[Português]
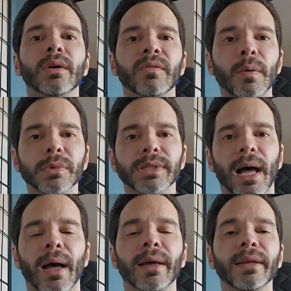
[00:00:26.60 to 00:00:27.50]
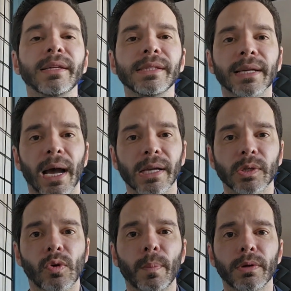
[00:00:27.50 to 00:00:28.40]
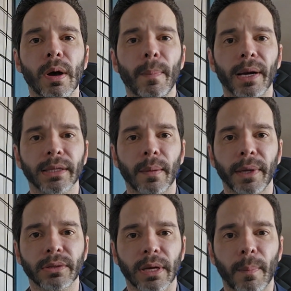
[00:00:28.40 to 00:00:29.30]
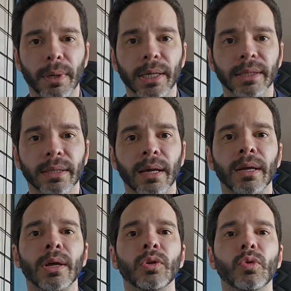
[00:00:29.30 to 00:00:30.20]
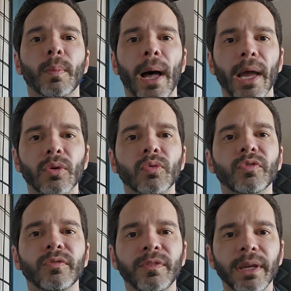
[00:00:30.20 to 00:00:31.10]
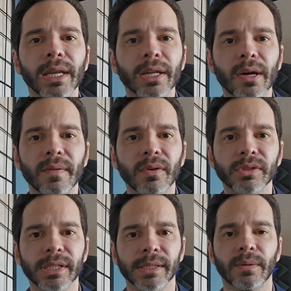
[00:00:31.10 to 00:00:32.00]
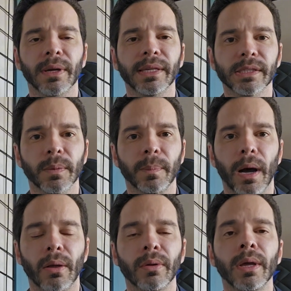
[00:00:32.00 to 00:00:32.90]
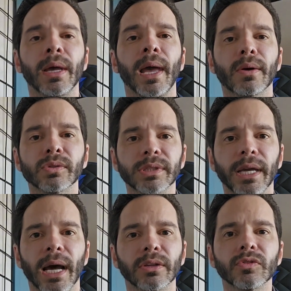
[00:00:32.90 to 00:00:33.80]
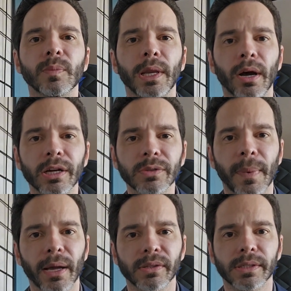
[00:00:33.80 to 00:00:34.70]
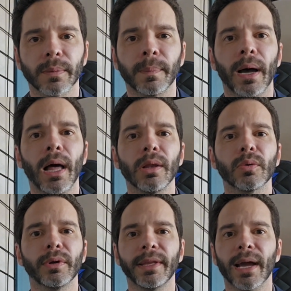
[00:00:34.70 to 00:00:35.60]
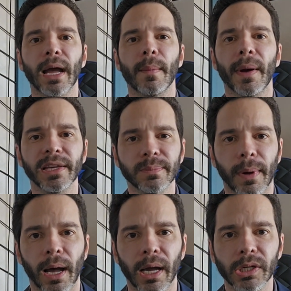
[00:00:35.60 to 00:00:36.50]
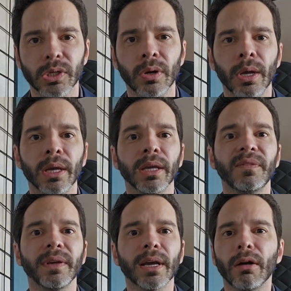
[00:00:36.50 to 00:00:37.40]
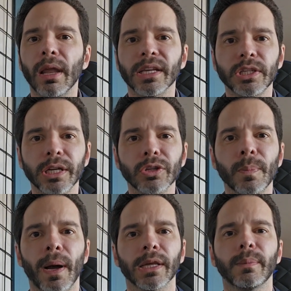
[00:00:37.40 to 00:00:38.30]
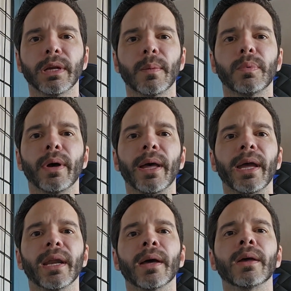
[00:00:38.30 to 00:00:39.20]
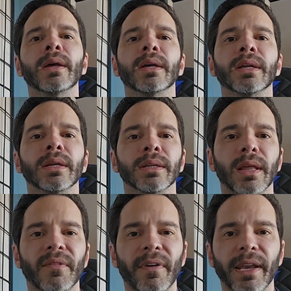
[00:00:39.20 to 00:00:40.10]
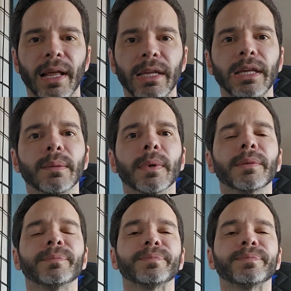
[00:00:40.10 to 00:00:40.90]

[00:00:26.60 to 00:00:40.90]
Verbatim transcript: Vamos lá. Nesse caso, eu comprei um apartamento na planta no bairro Vila Nova Conceição, aqui em São Paulo. É considerado um dos melhores bairros de São Paulo, com IDH mais baixo e fica ao ladinho do Parque Ibirapuera, da Faria Lima,